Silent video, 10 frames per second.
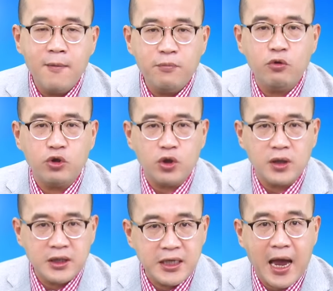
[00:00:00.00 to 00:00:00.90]
布局
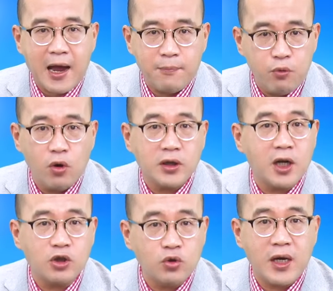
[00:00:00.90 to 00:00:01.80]
下波
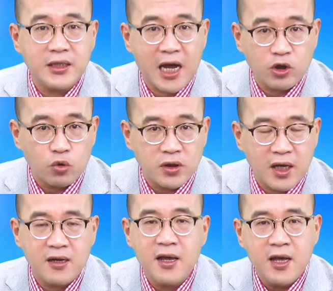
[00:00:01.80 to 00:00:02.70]
的最强主
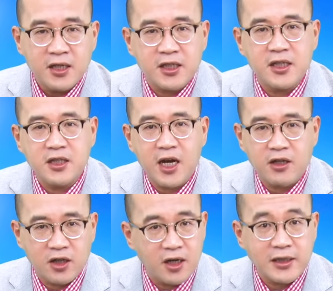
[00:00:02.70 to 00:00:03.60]
升，时间
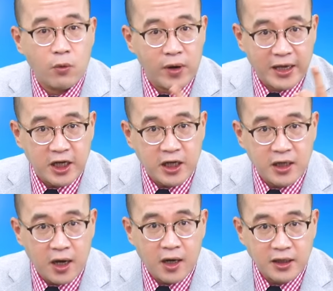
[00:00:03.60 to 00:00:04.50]
就可能在未来
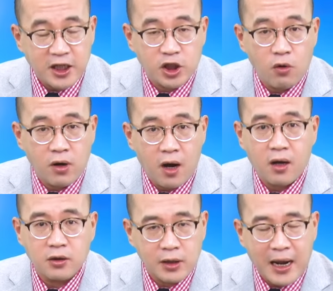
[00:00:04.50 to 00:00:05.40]
一周
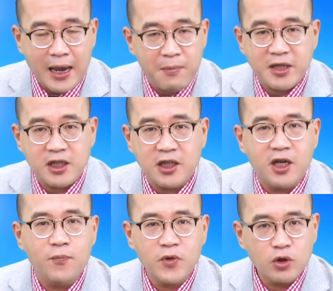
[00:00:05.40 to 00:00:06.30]

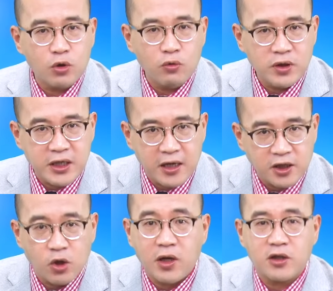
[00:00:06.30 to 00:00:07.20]
哦，MACD 出现
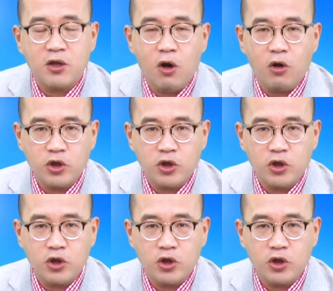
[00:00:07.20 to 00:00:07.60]
收脚之后